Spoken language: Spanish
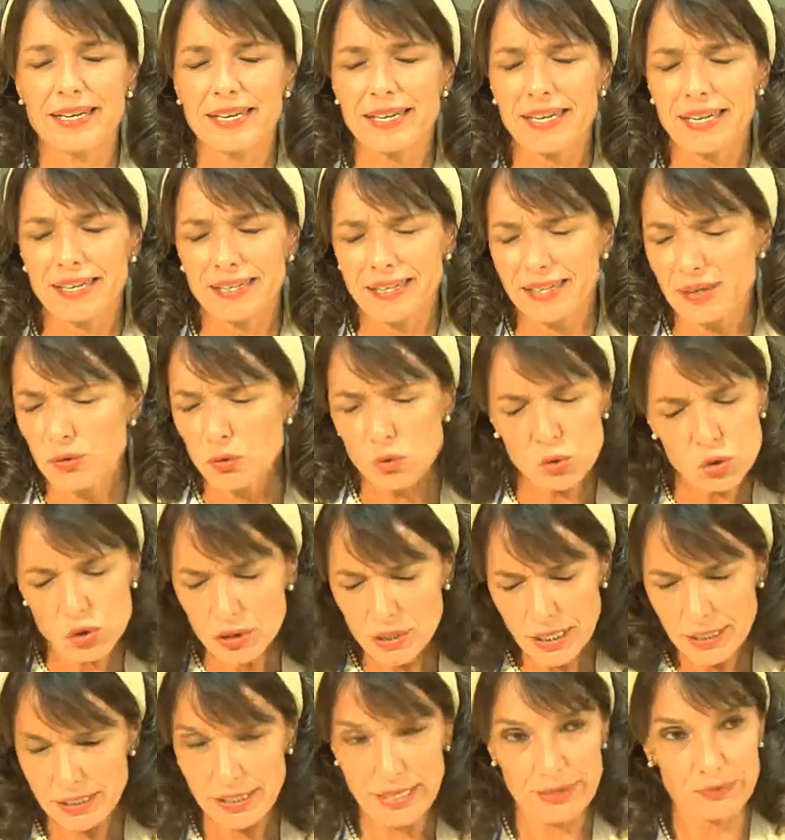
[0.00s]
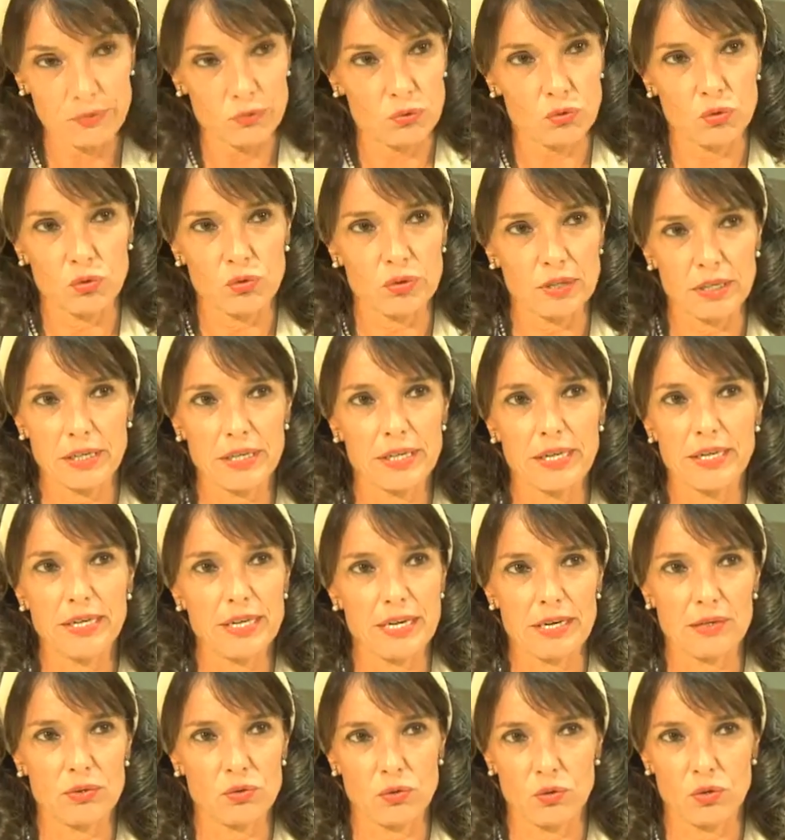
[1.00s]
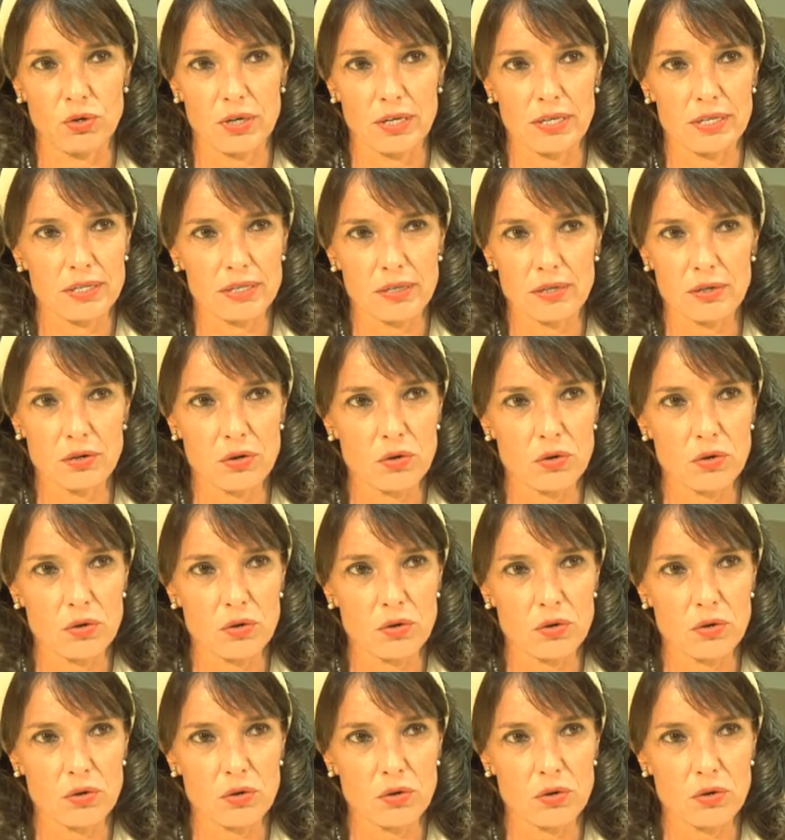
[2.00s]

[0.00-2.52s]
le gusta tanto dirigir actores,